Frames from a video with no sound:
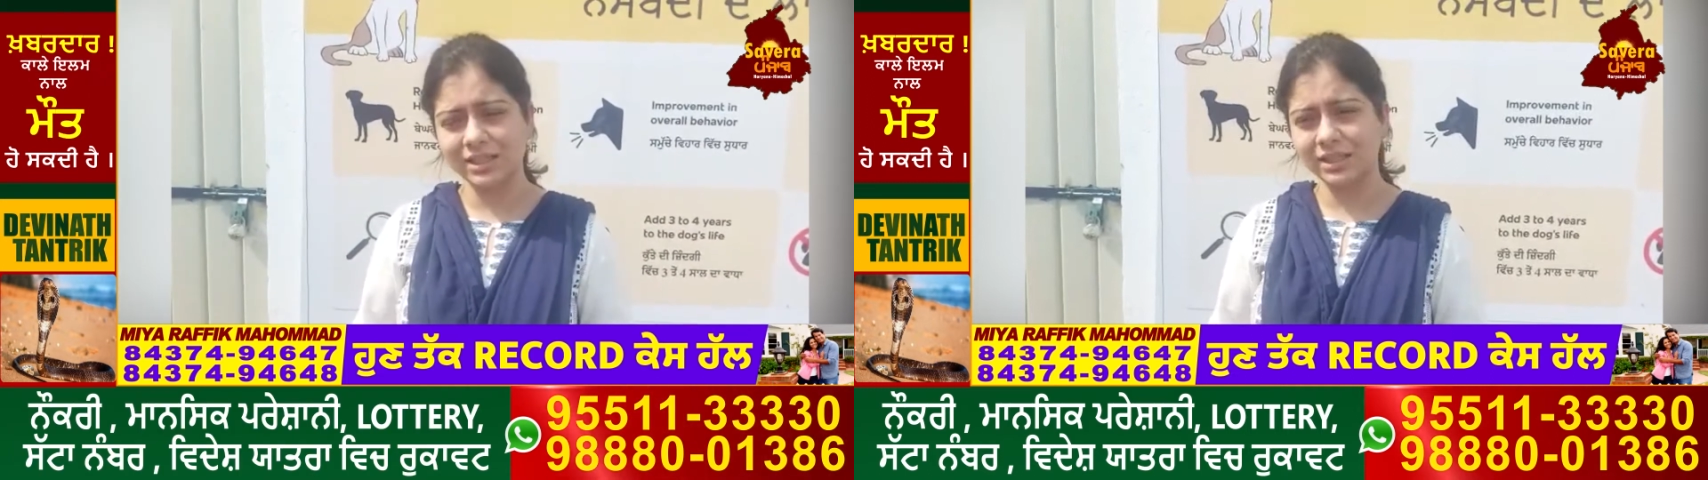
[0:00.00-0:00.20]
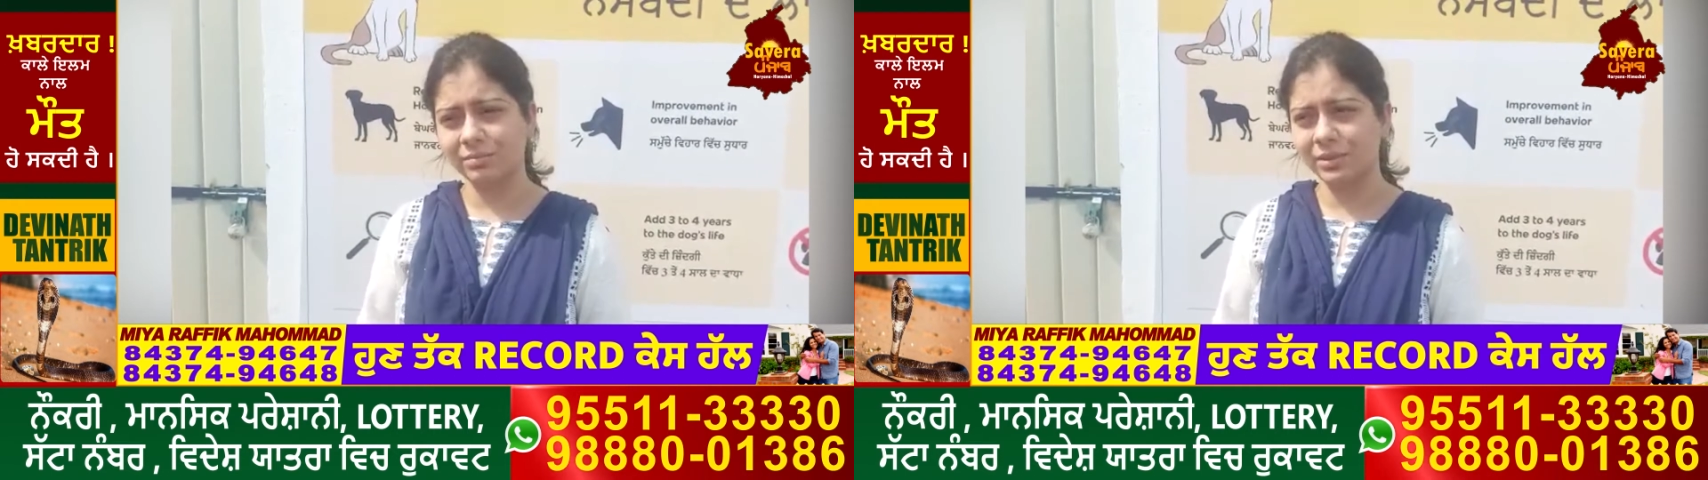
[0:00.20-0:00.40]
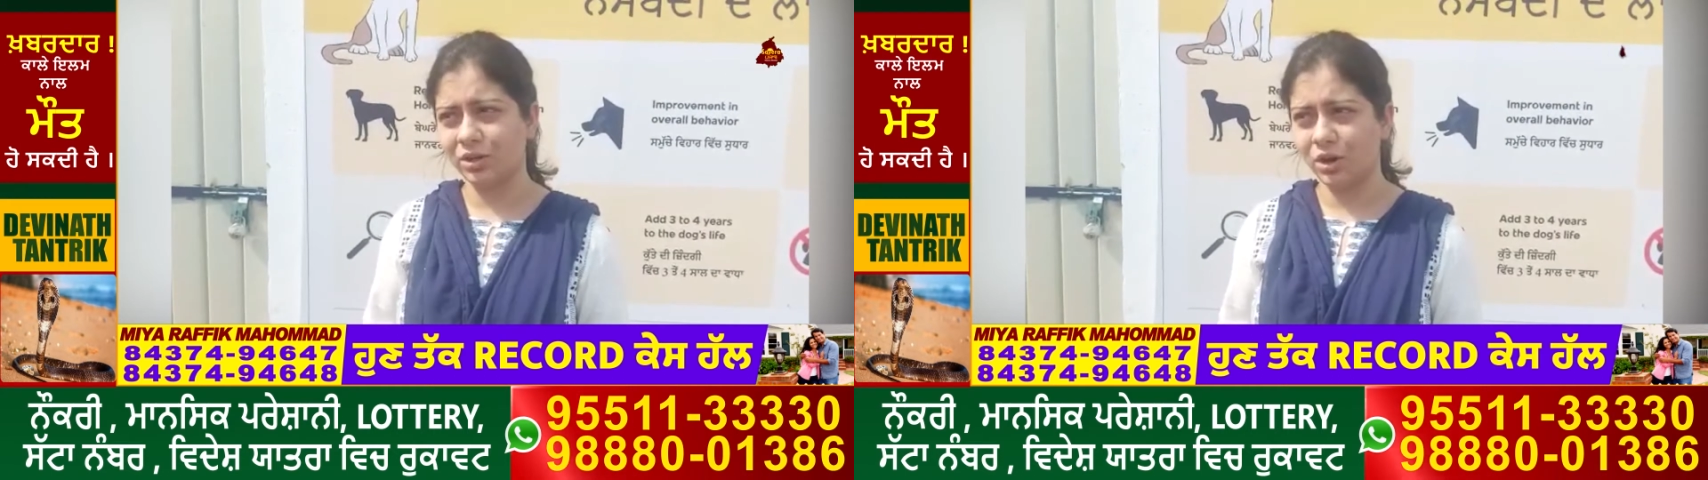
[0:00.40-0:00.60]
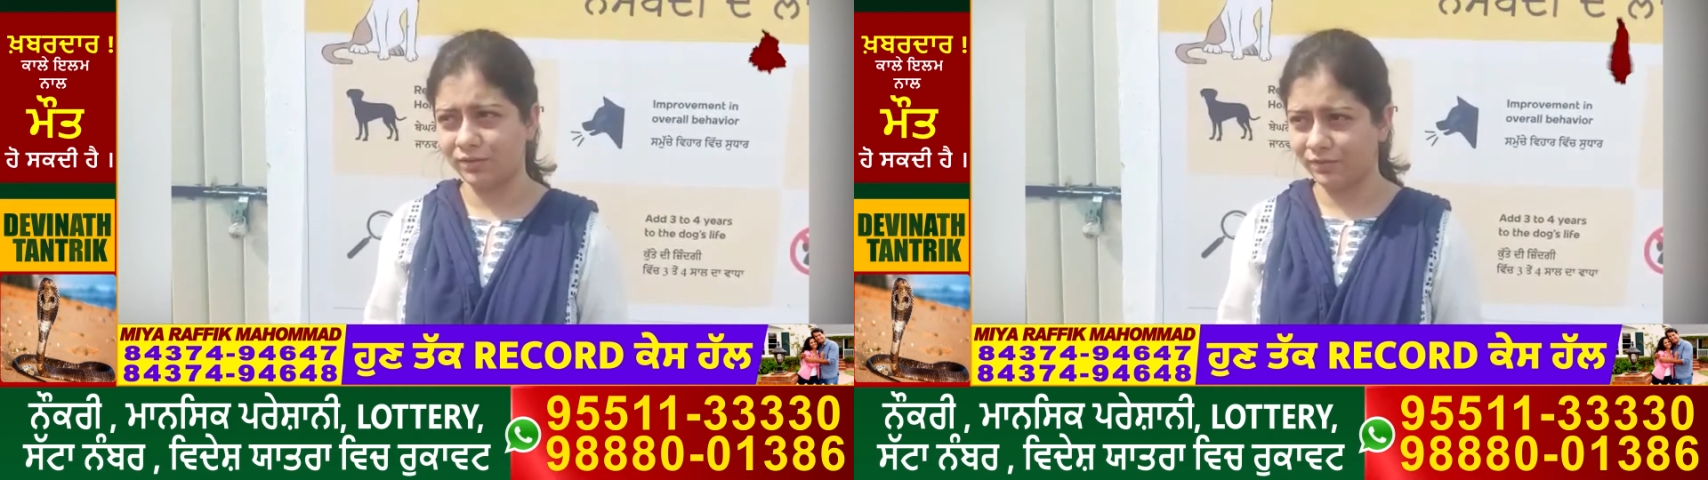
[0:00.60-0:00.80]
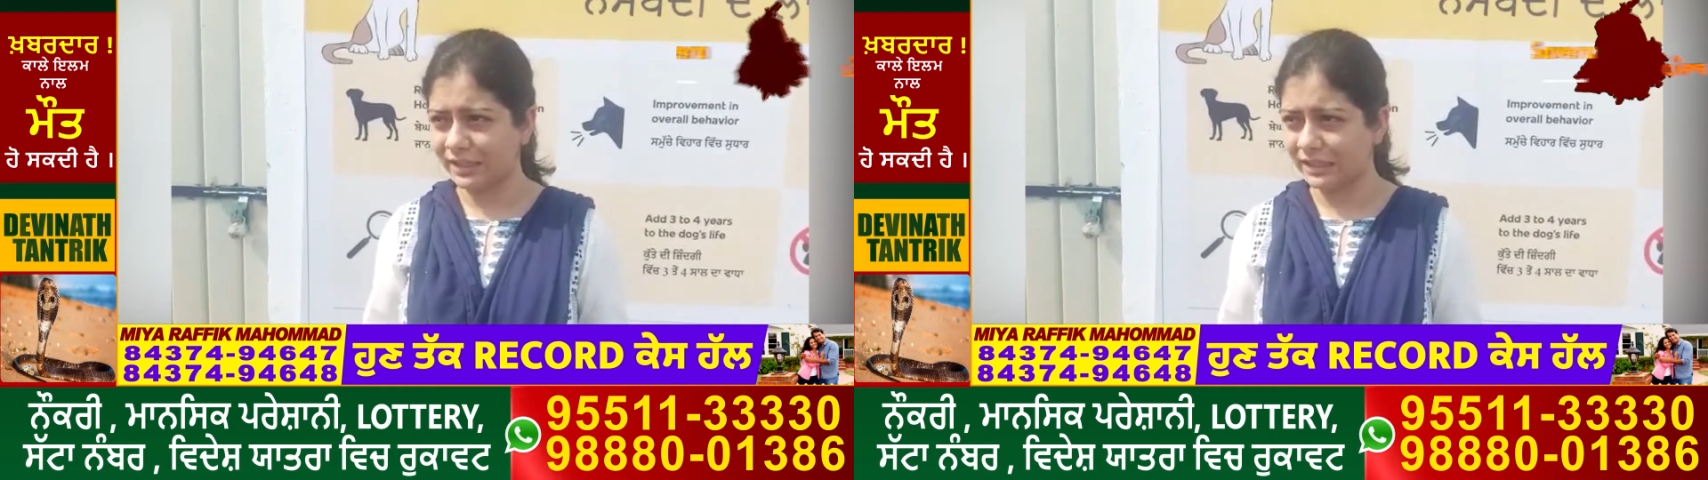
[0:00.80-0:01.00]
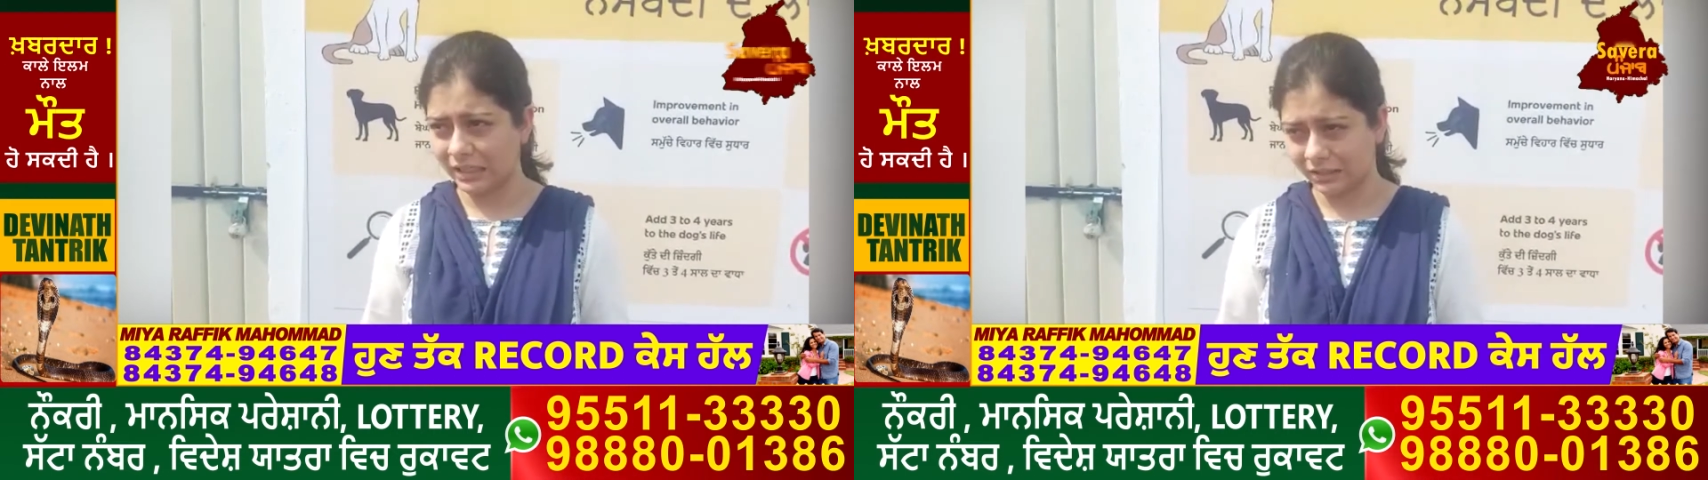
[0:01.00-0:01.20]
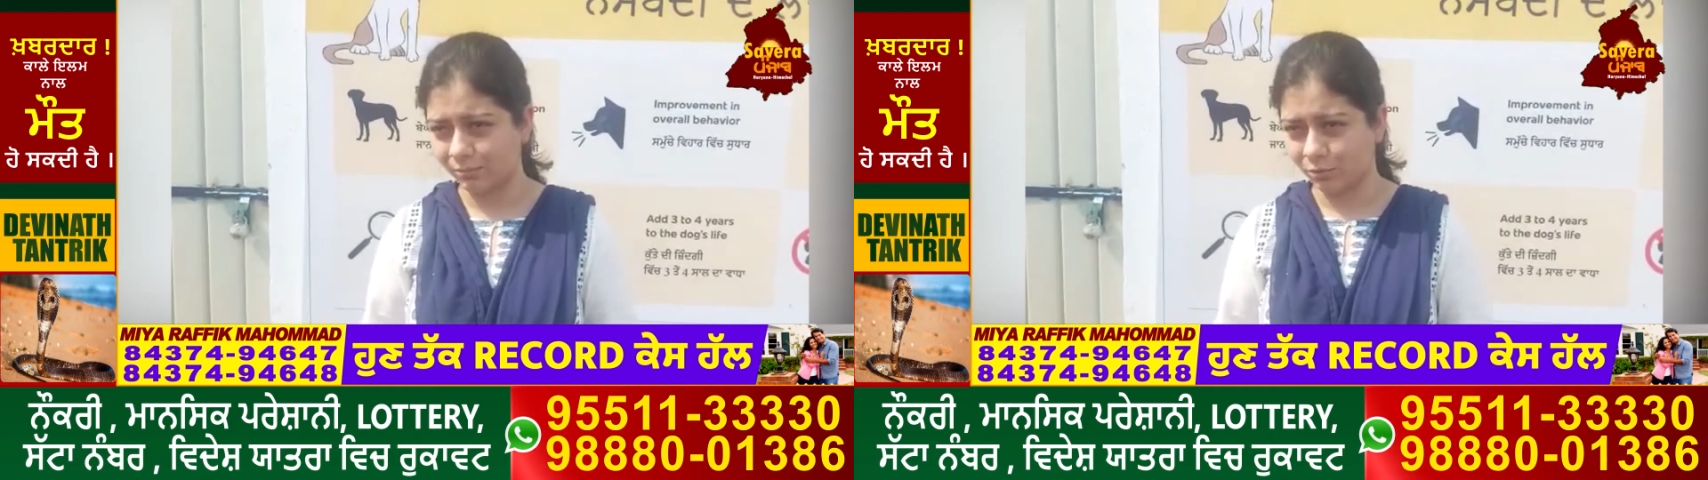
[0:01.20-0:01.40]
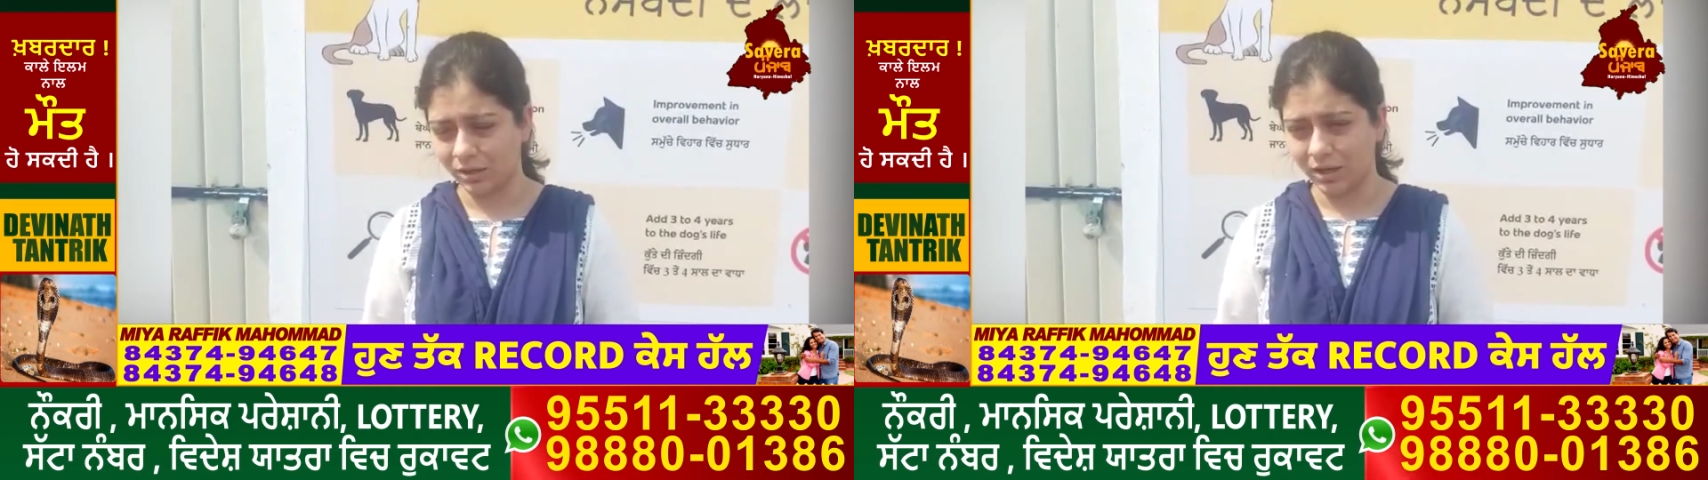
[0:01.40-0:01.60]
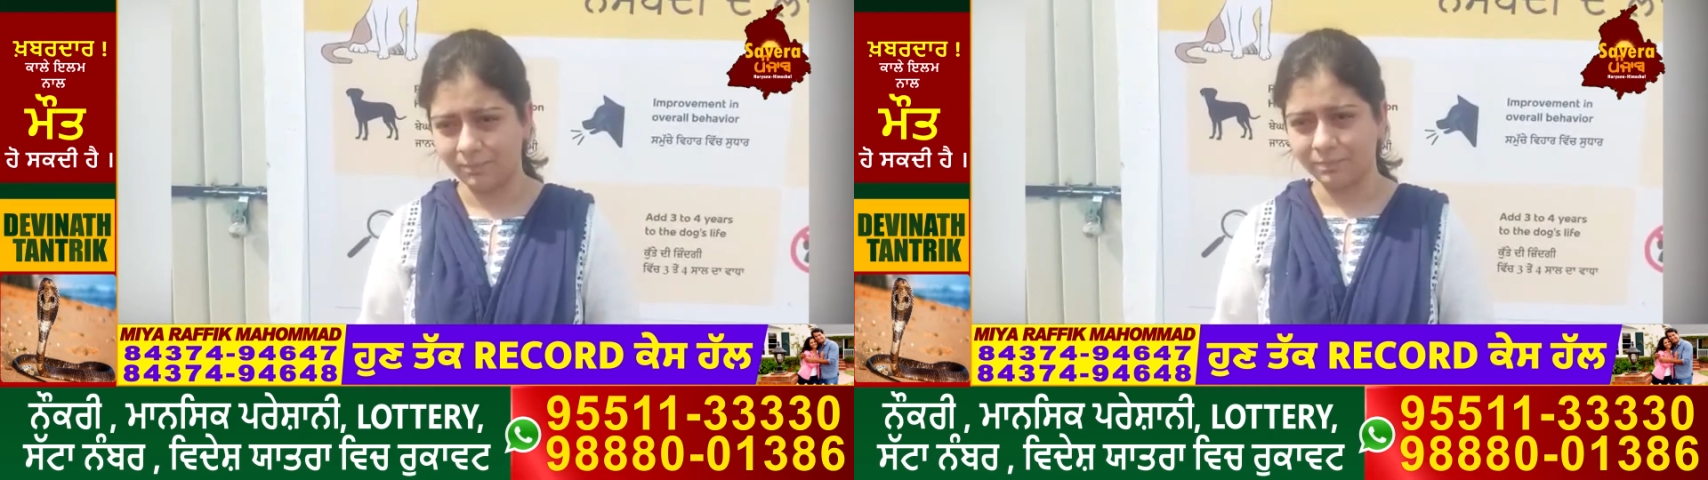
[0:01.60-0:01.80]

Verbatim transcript: चाहिए तभी ये कॉन्फ्लिक्ट ख़त्म होगा